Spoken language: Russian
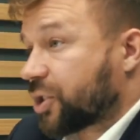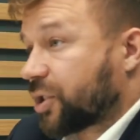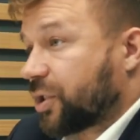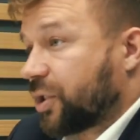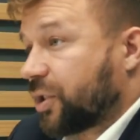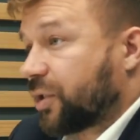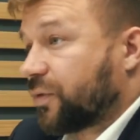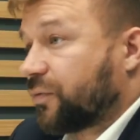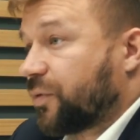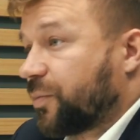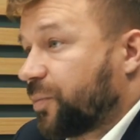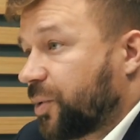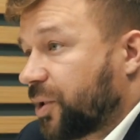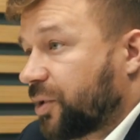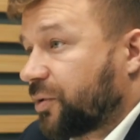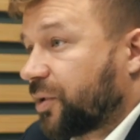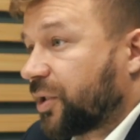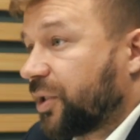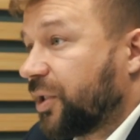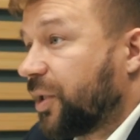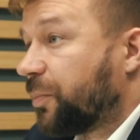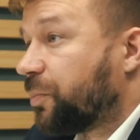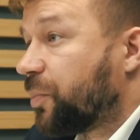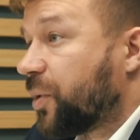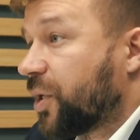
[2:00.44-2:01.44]
же, это,
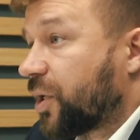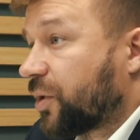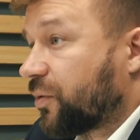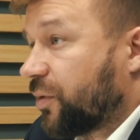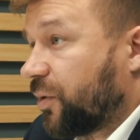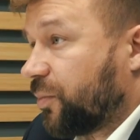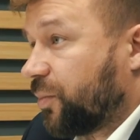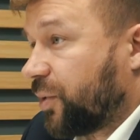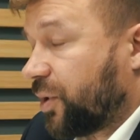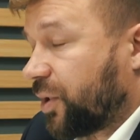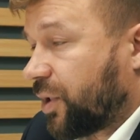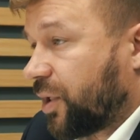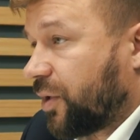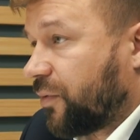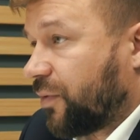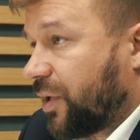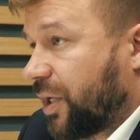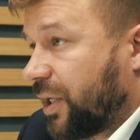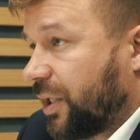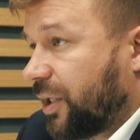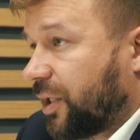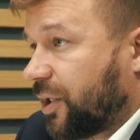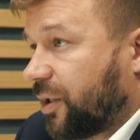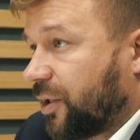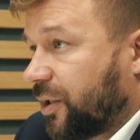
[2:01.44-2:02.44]
во-первых, не первая
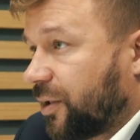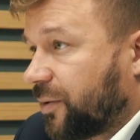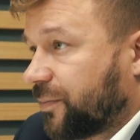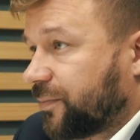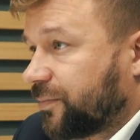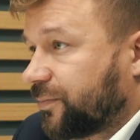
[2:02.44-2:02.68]
береговая линия,